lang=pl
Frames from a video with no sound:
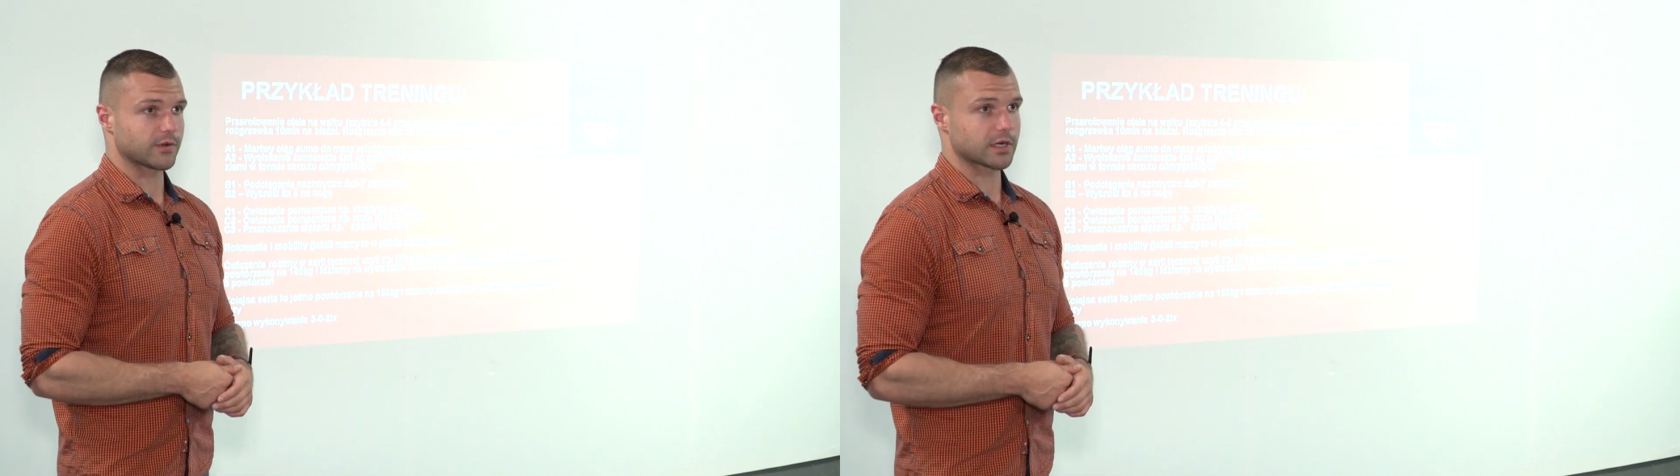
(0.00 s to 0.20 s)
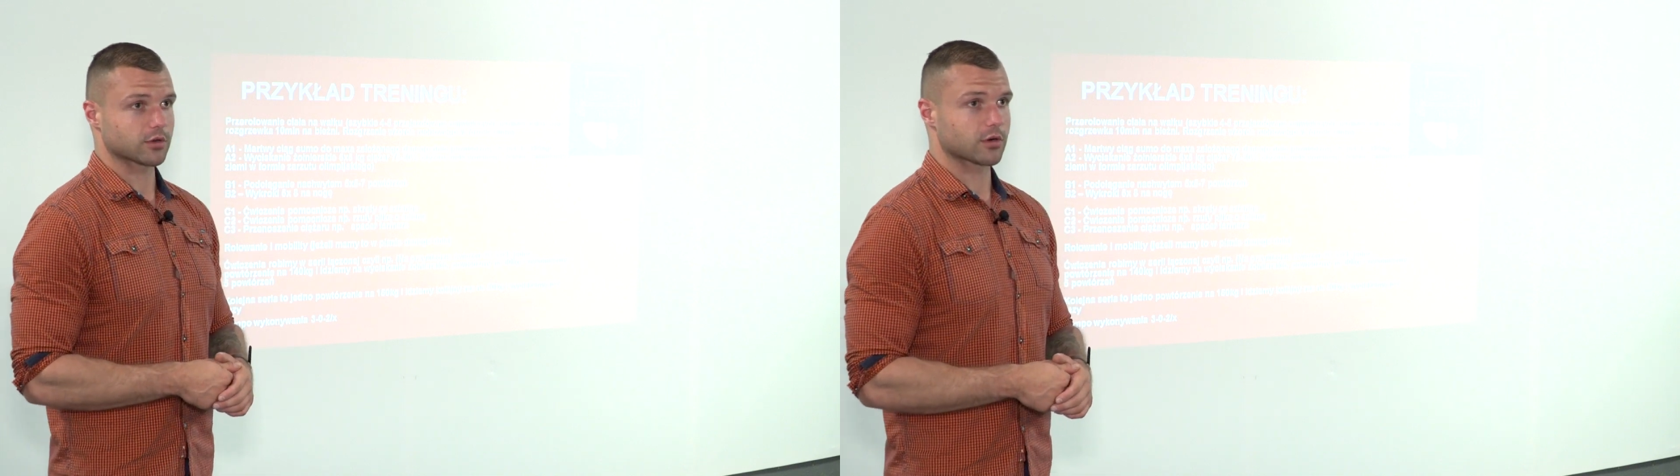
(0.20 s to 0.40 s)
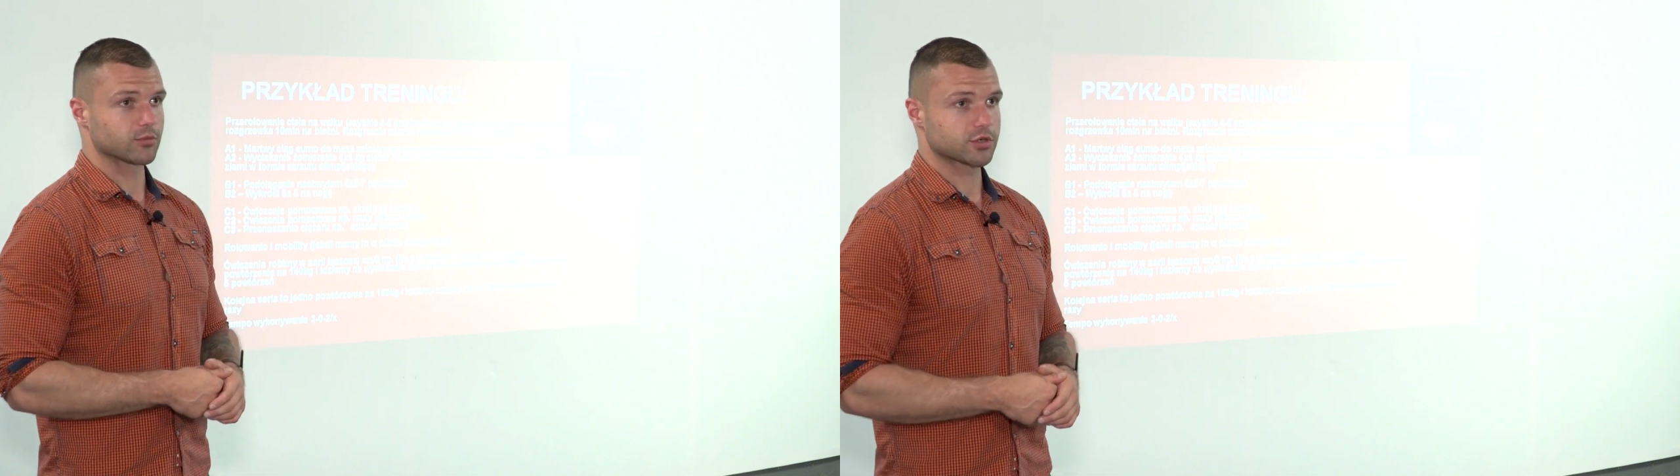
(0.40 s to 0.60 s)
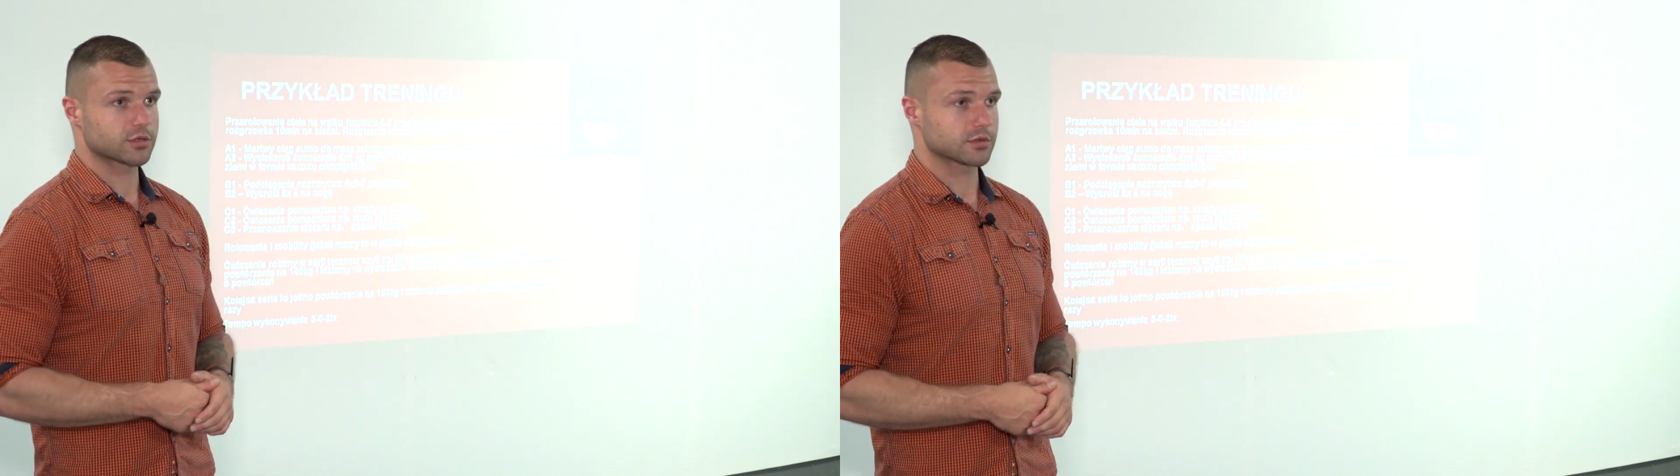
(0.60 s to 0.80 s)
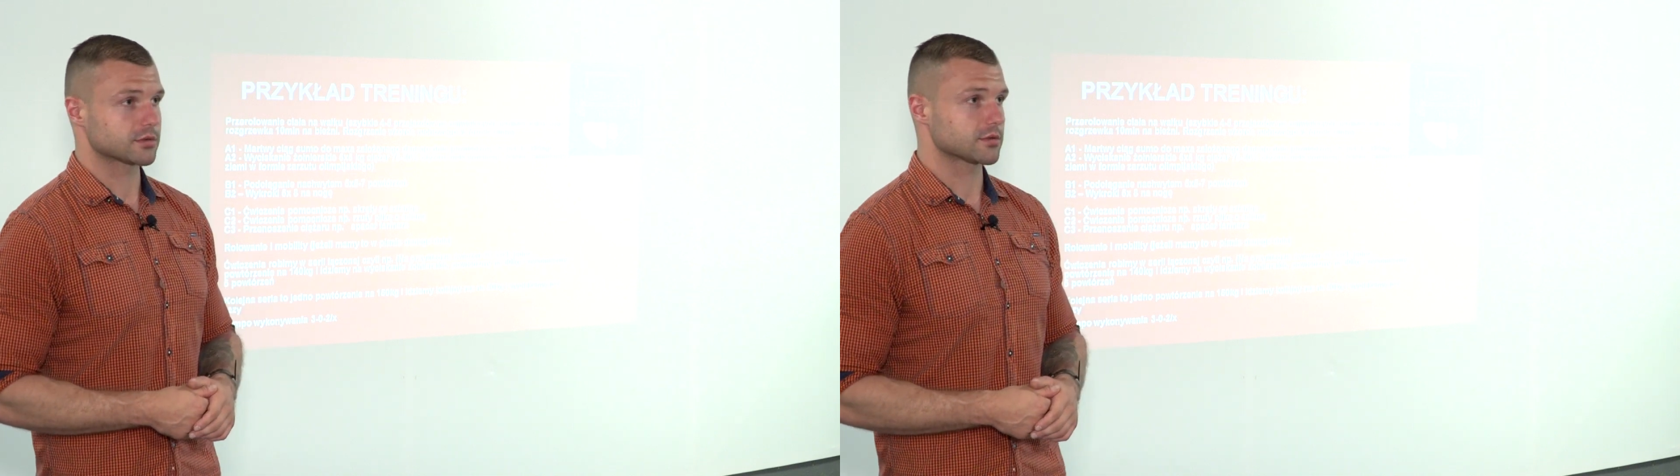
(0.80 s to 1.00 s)
warto
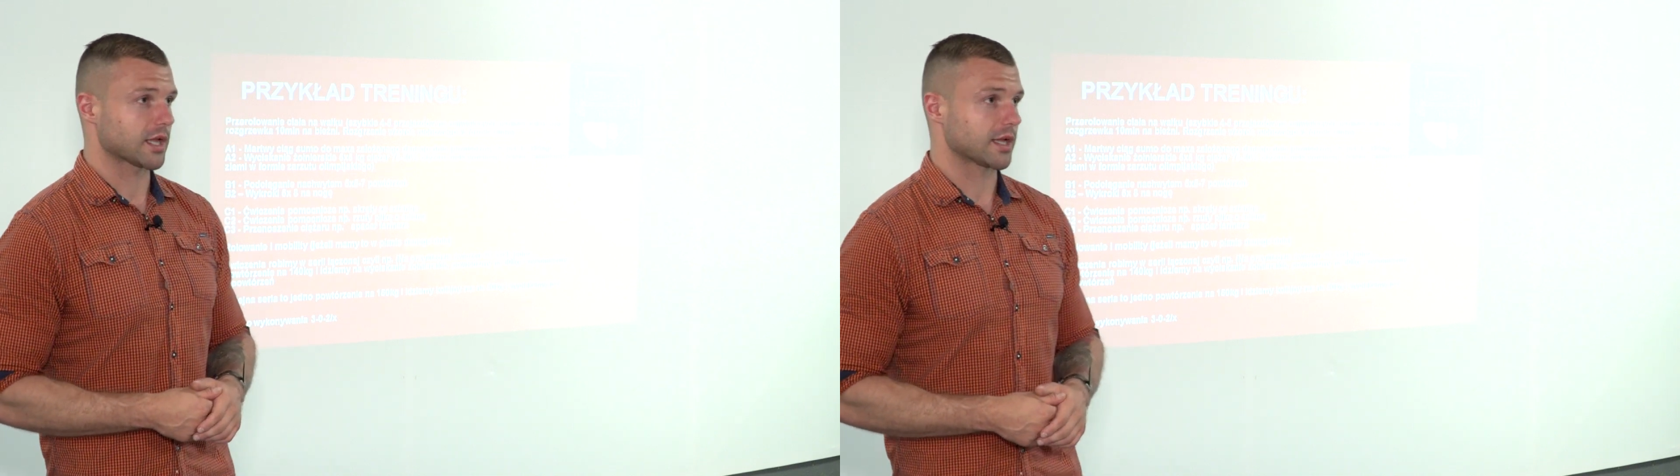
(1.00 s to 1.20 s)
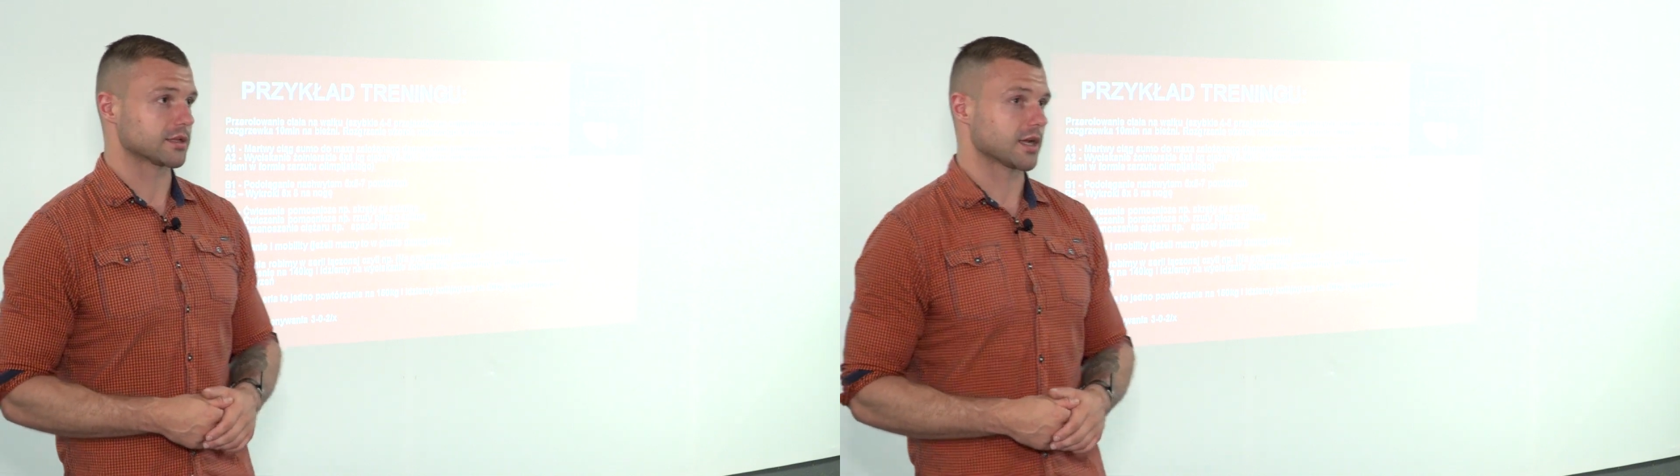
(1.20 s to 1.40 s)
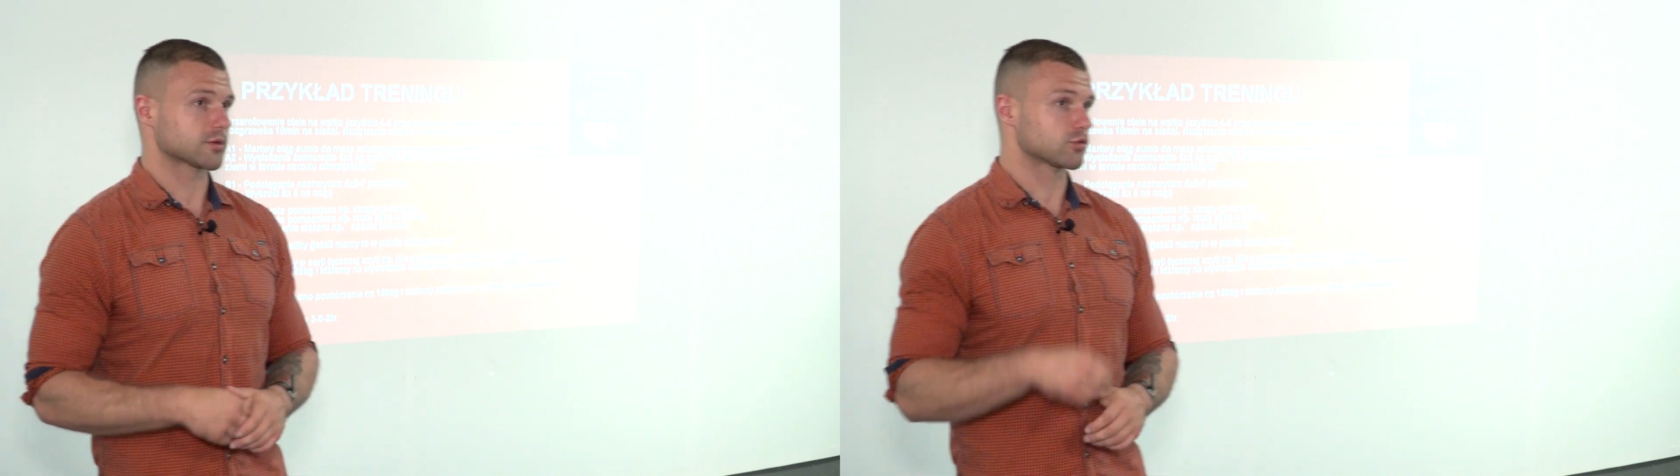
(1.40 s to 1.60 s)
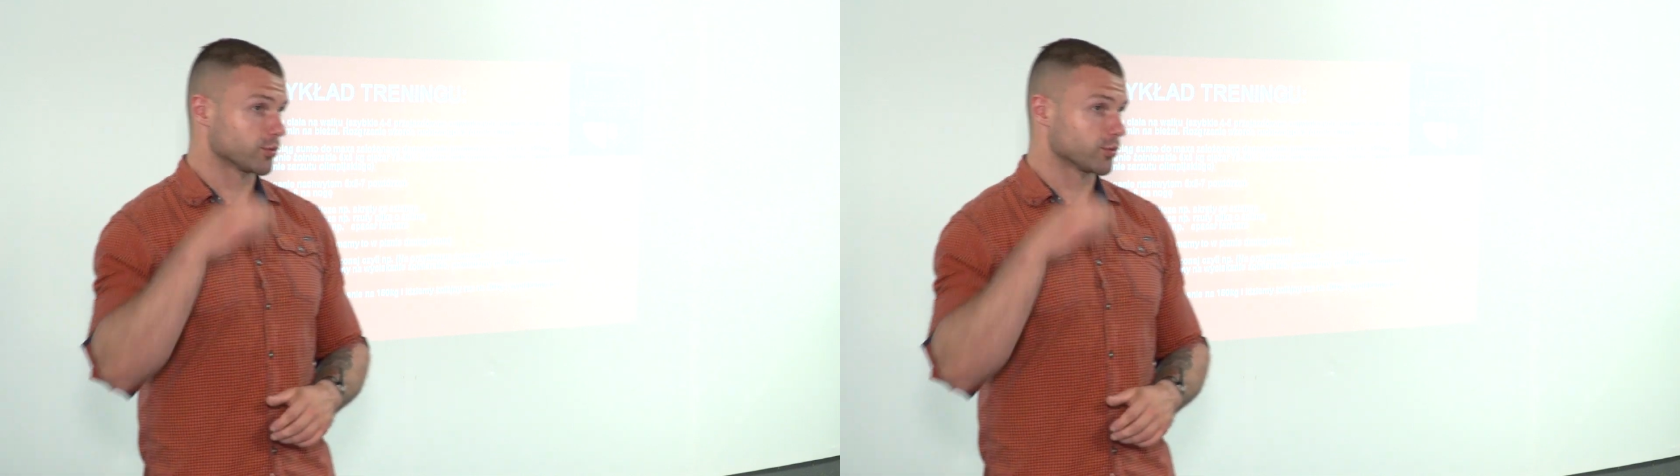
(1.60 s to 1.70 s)
komuś e, ten, tak, tu